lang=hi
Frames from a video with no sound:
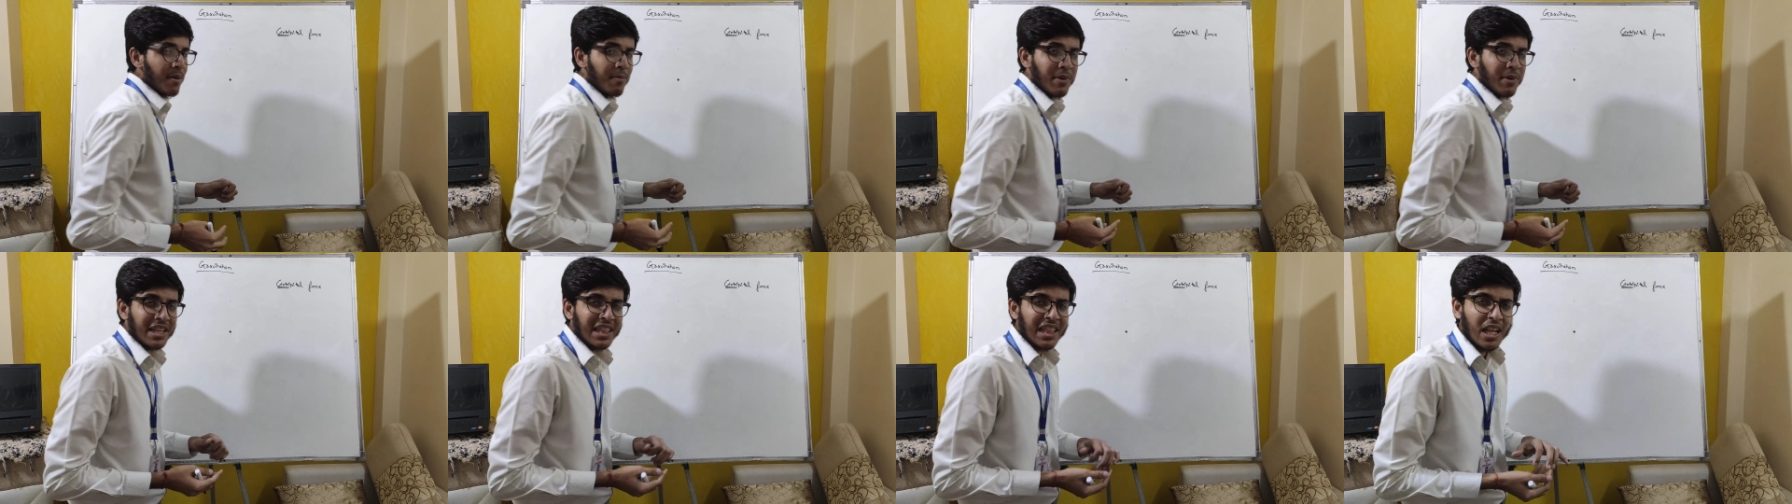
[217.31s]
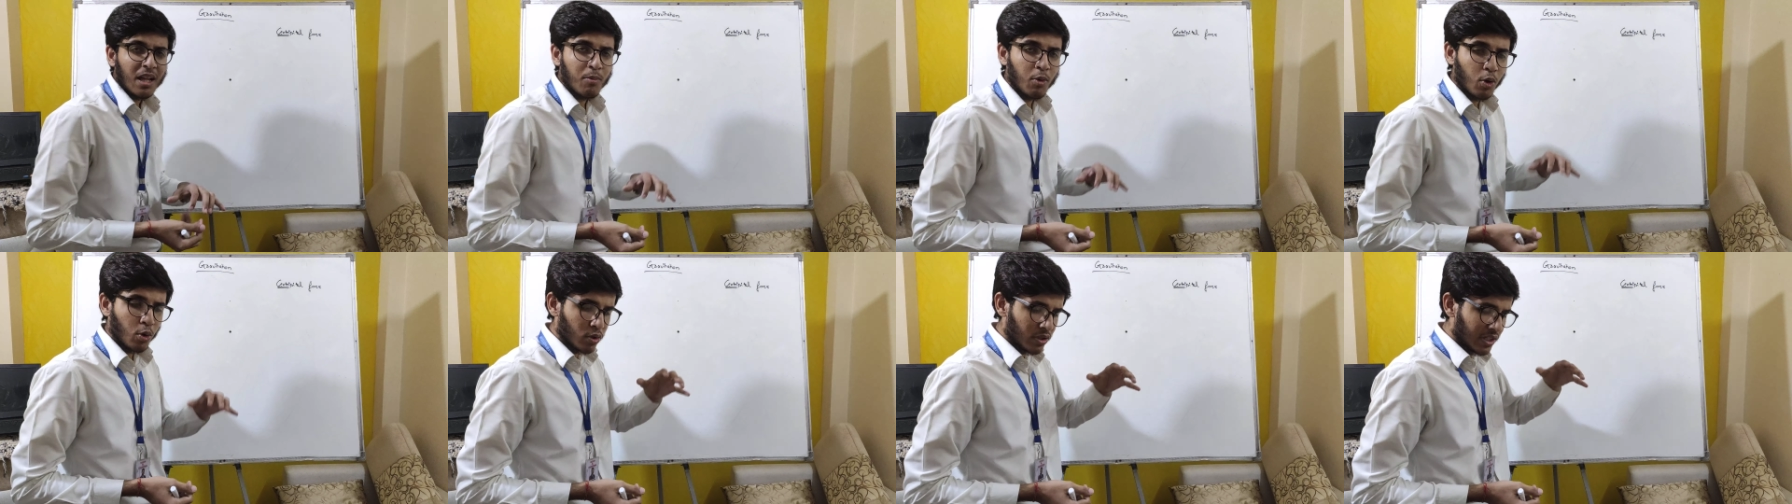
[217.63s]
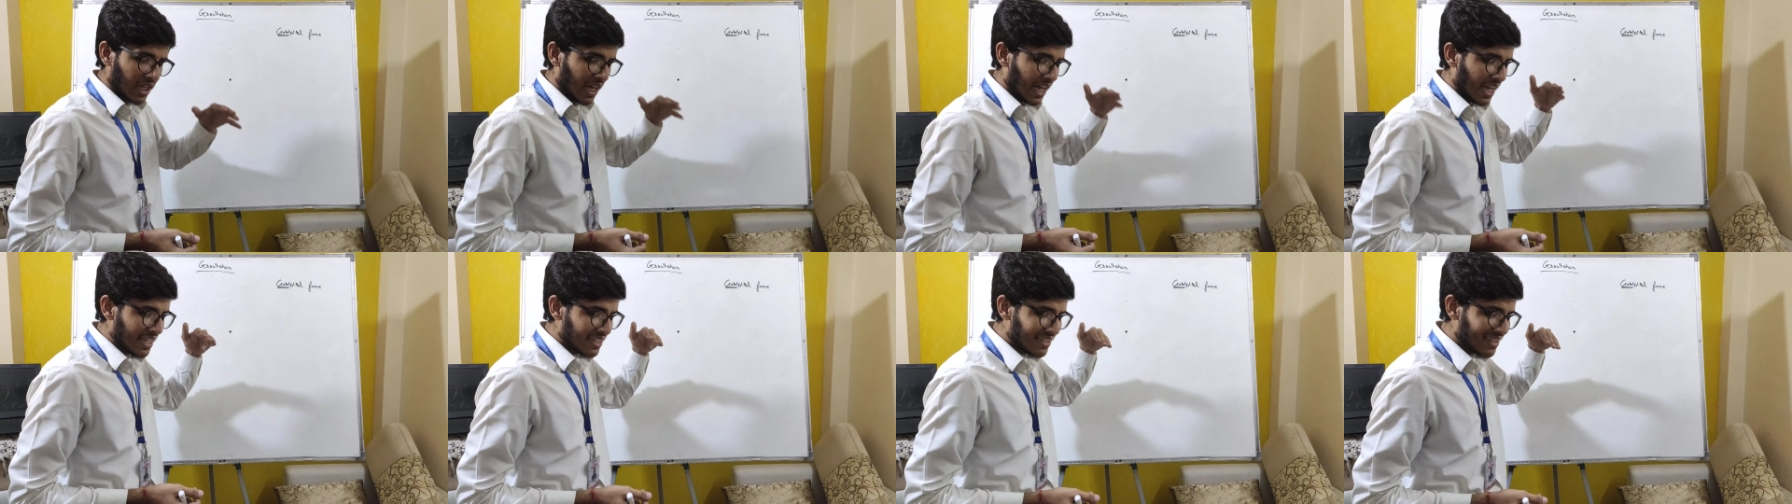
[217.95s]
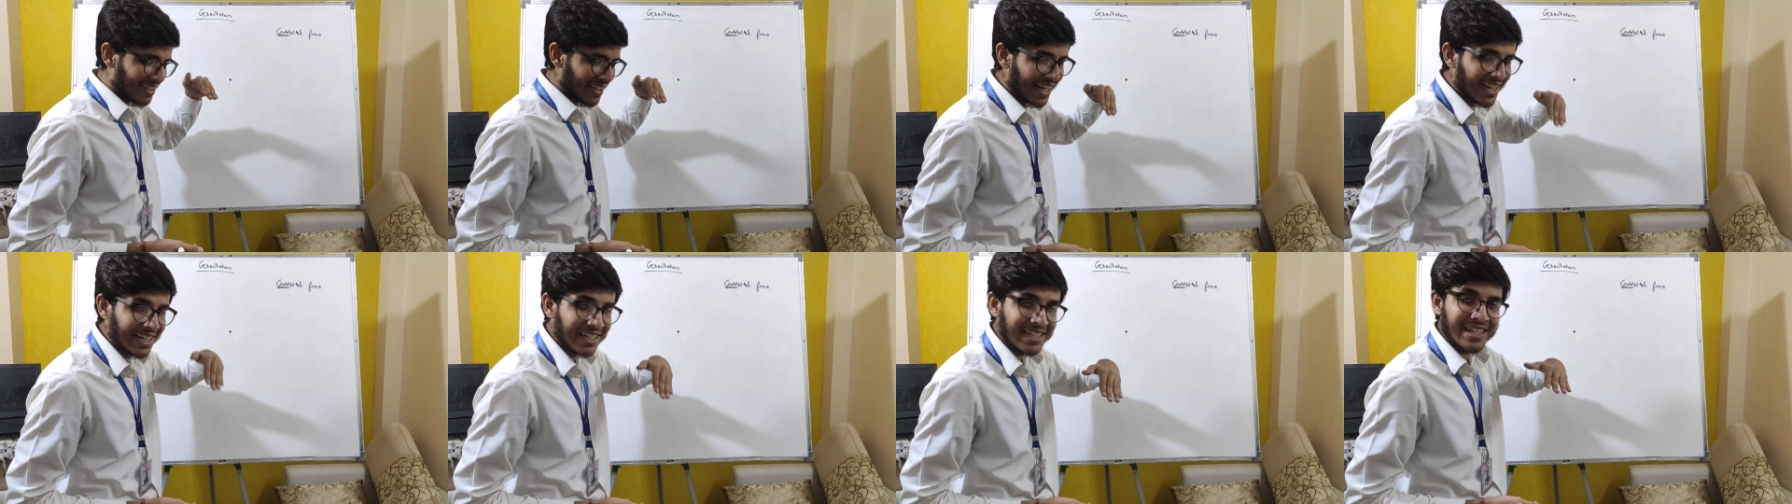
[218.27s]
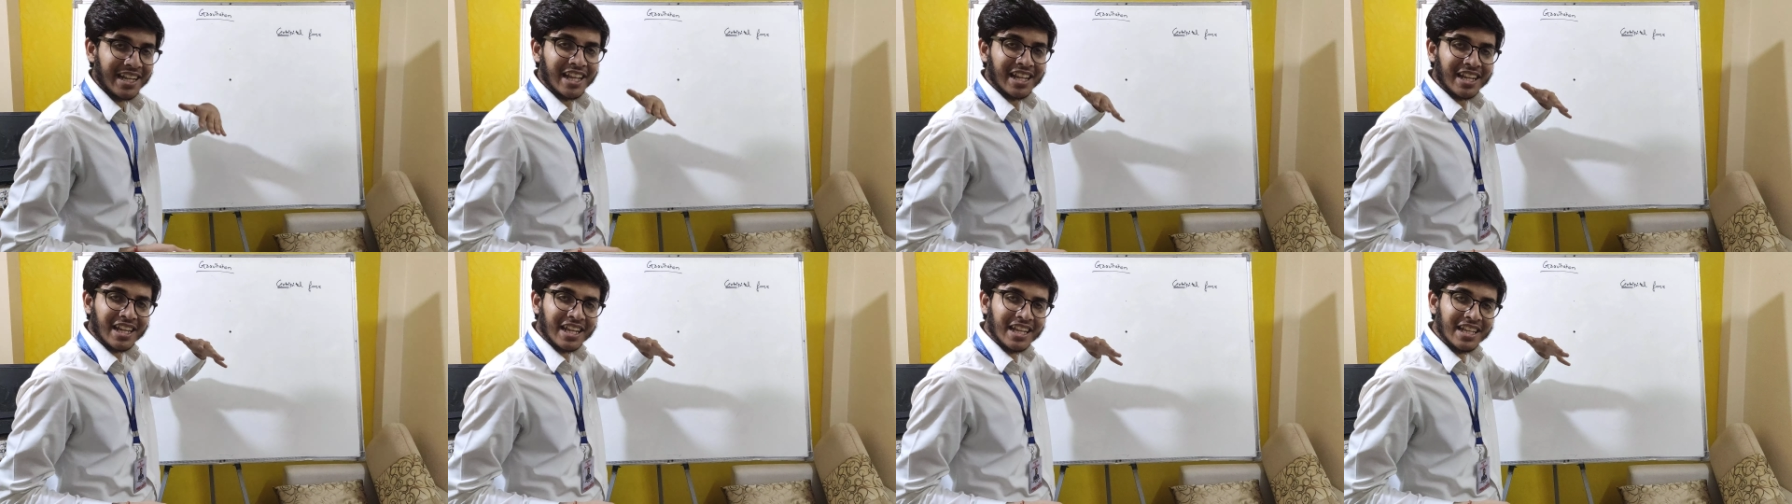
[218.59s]
का मतलब होता है
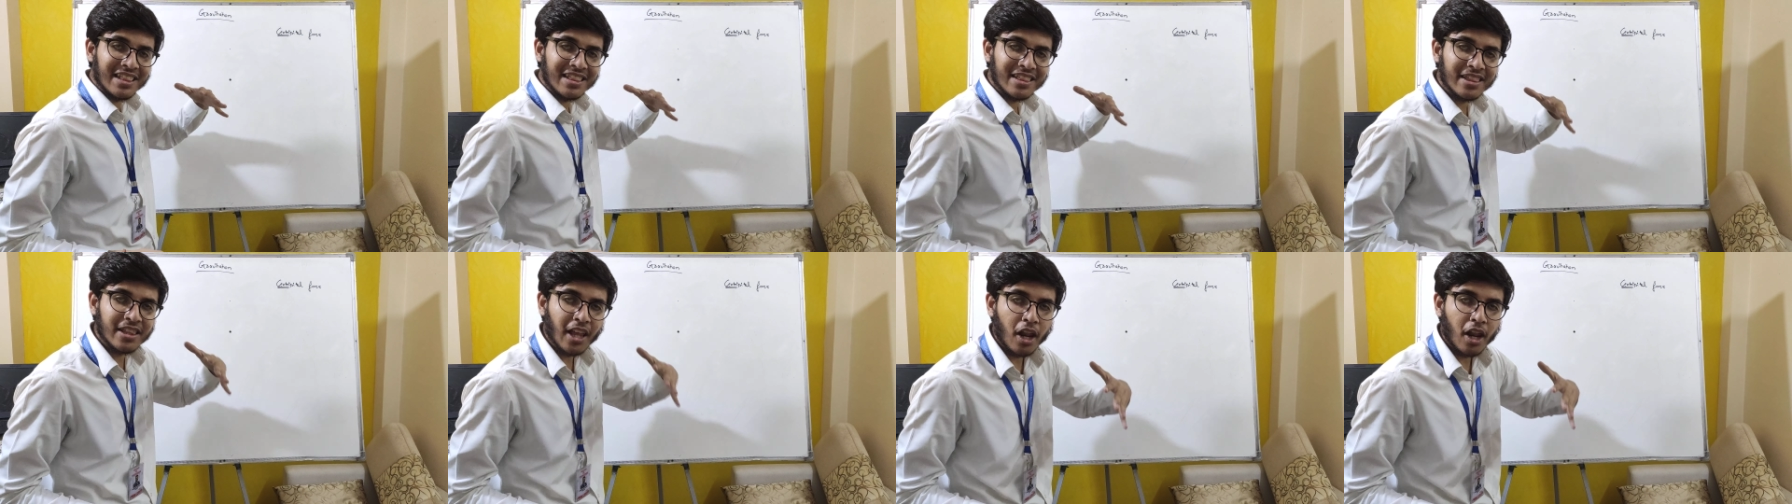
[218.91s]
सेंटर की